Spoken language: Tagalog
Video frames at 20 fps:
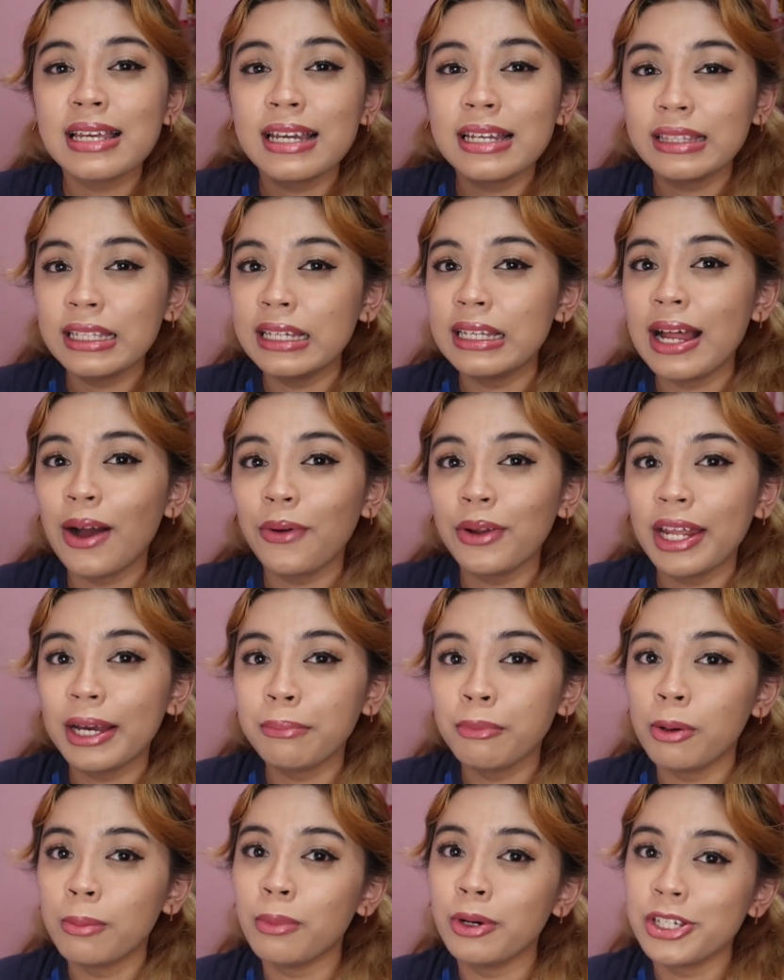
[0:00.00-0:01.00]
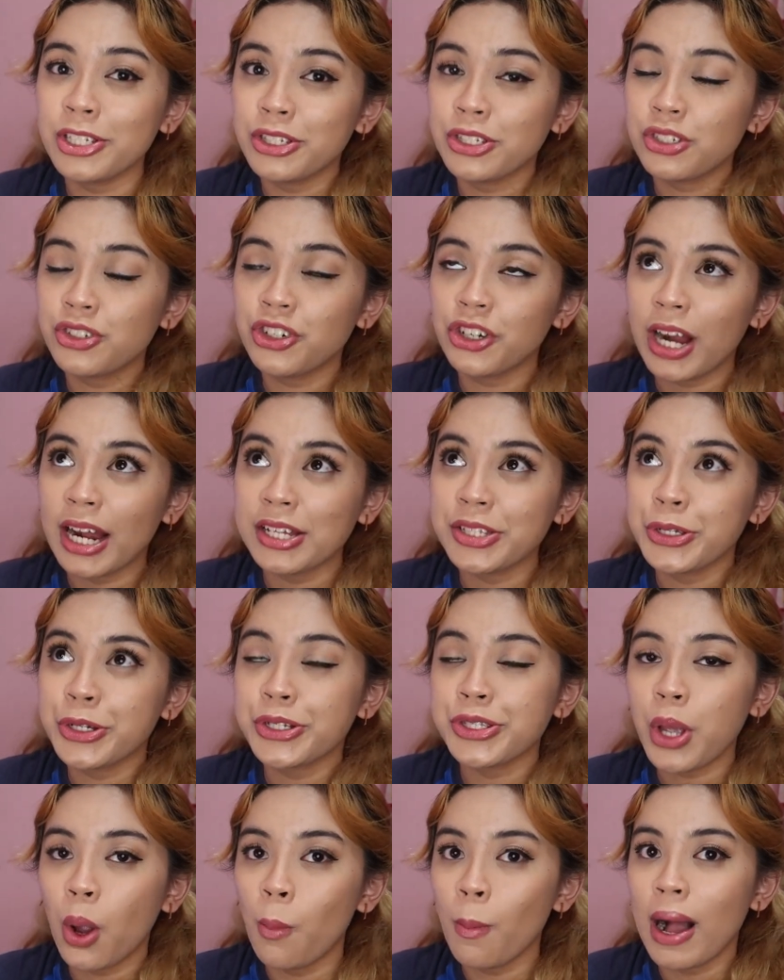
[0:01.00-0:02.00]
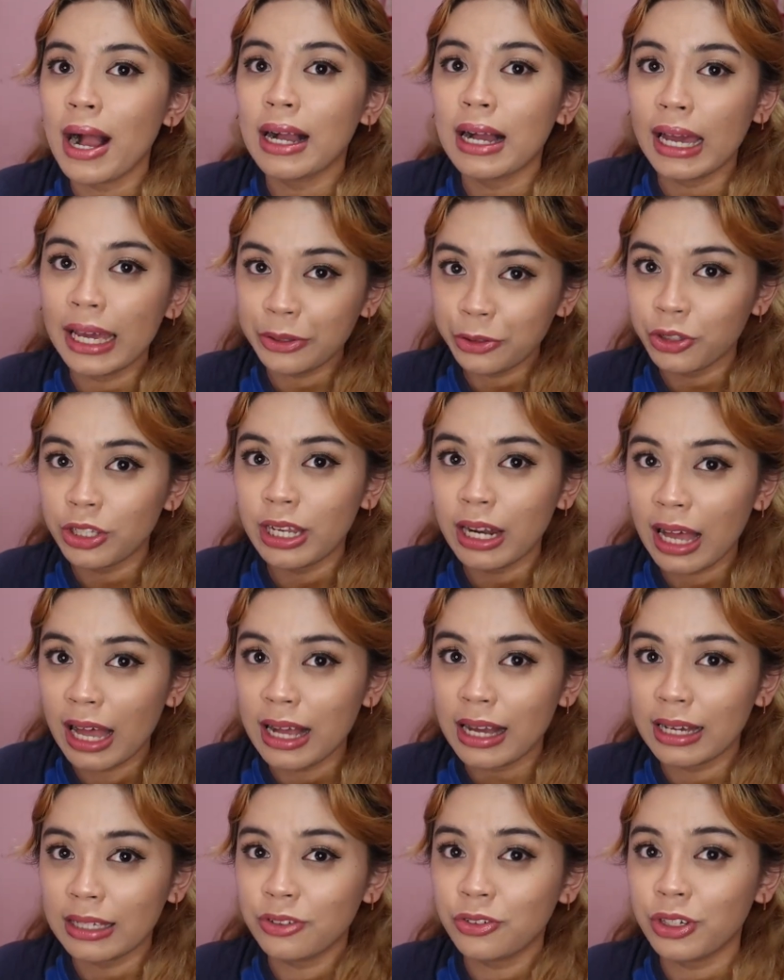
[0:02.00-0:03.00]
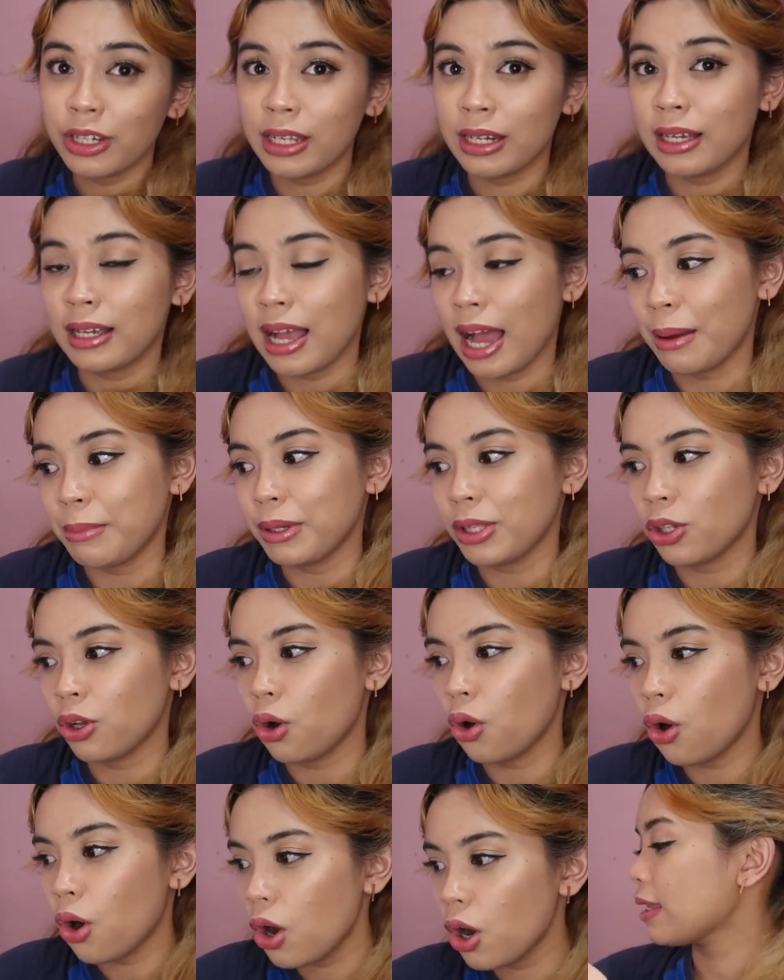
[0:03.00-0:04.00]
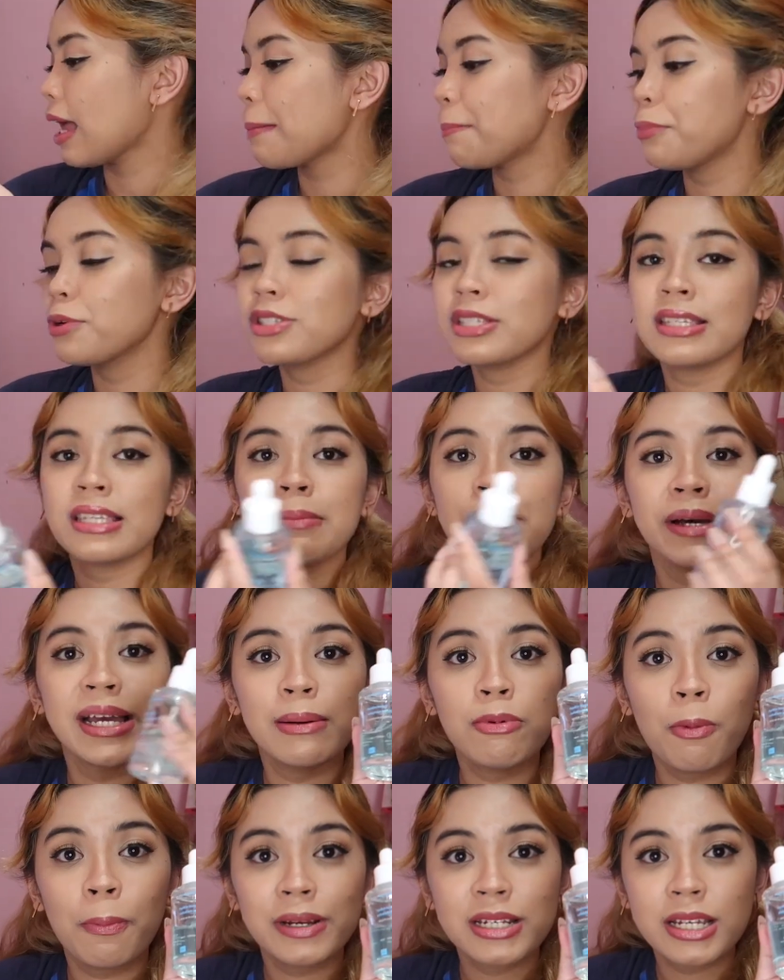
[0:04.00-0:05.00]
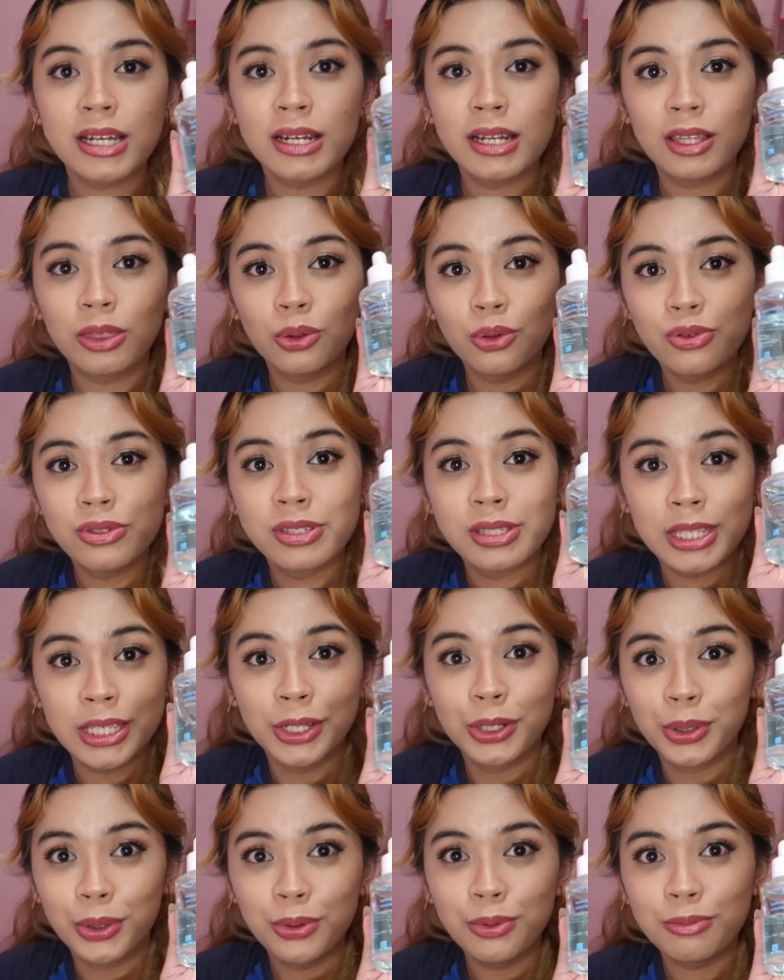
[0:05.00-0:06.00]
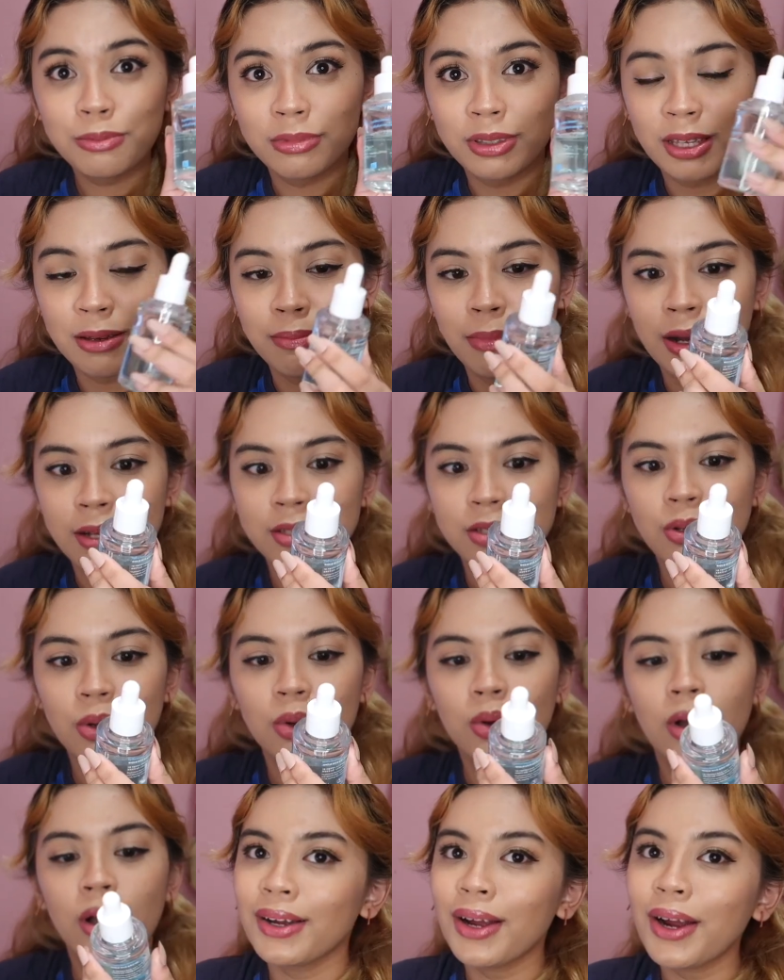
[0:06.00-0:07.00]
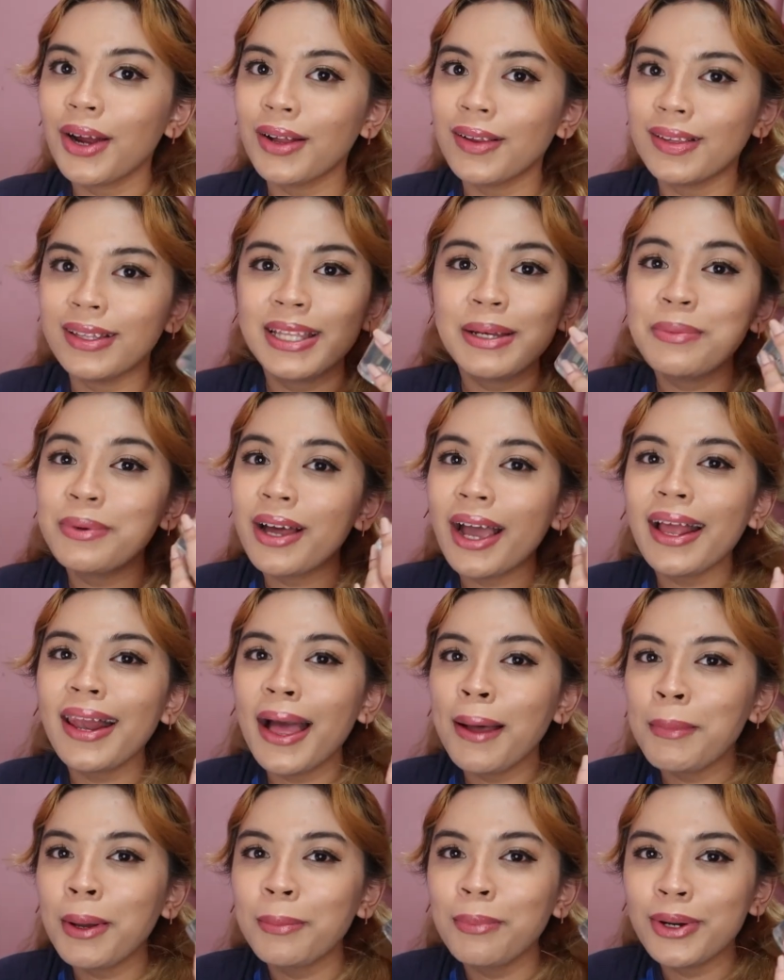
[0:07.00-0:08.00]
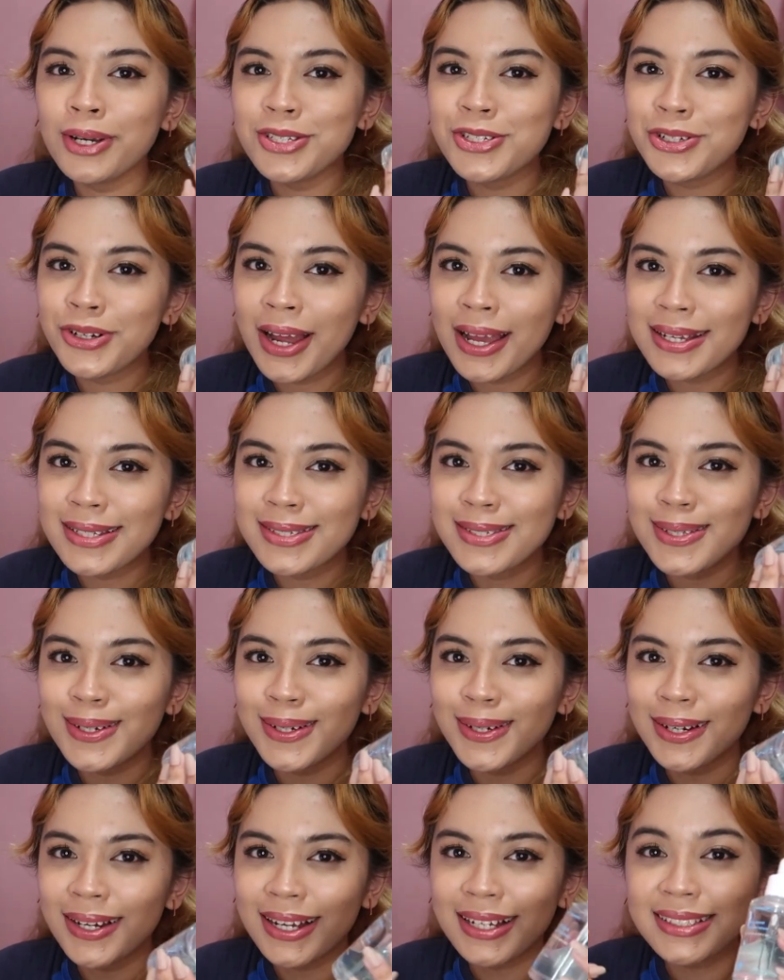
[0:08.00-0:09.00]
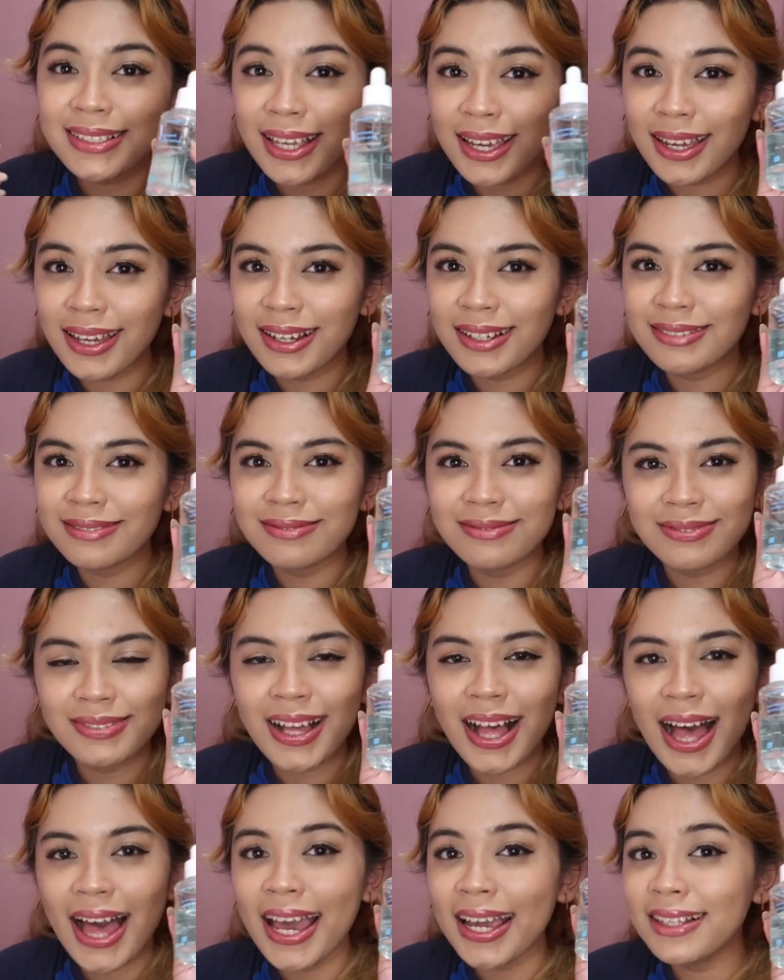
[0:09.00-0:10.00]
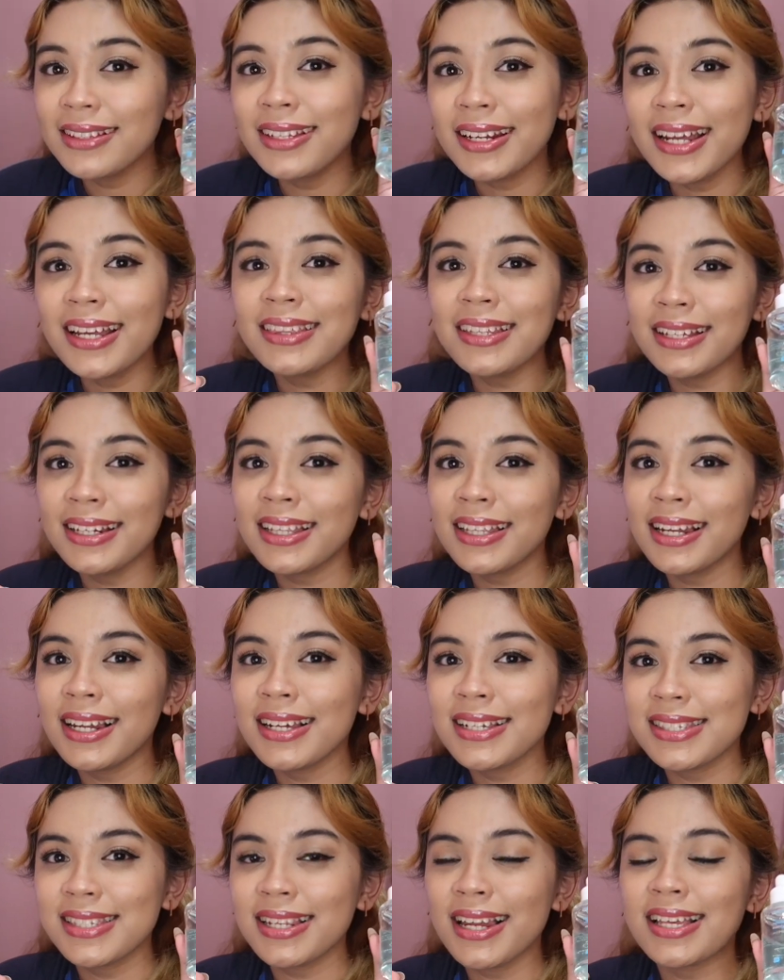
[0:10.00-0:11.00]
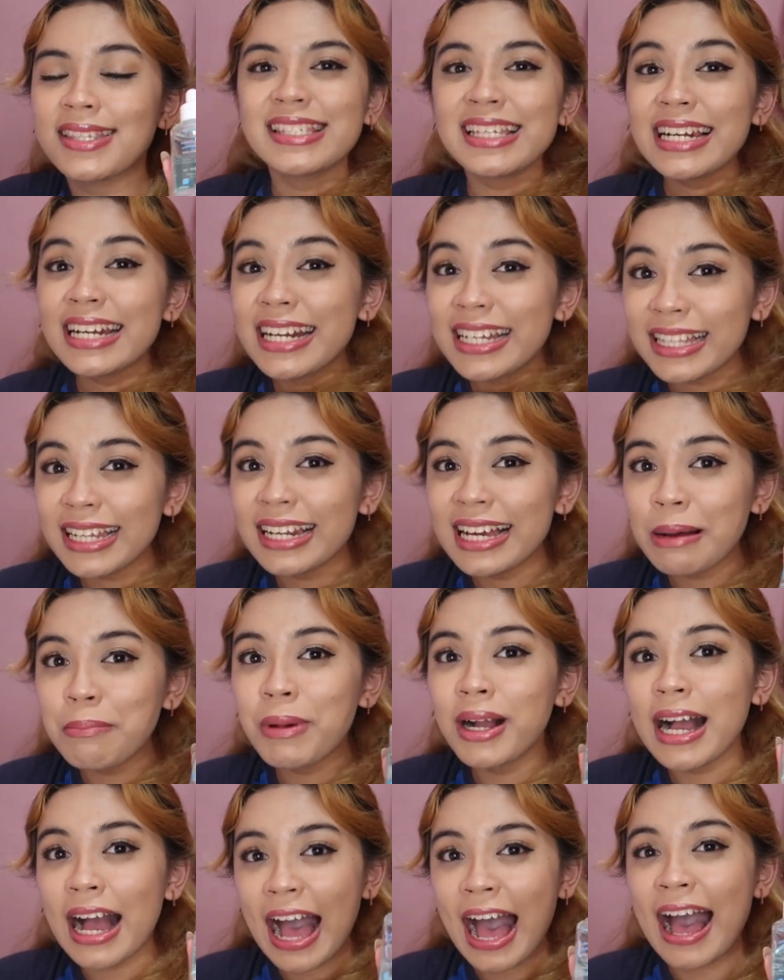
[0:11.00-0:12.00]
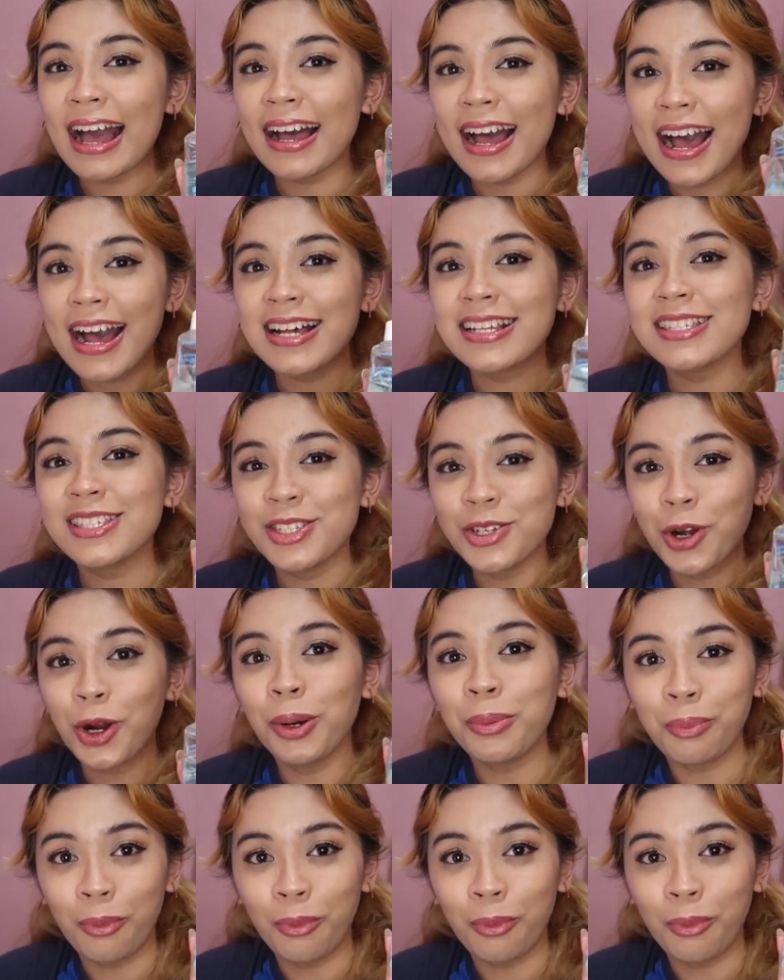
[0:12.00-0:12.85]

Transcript: hindi na ako nagmo-moisturizer sa umaga, ito na lang agad yung ginagamit ko. Tapos, sasabayan mo pa siya nitong serum, di ba? So, girl, hindi mo na kailangan mag-moisturizer kasi hydrating na talaga sila. Sila na talaga mag-act as your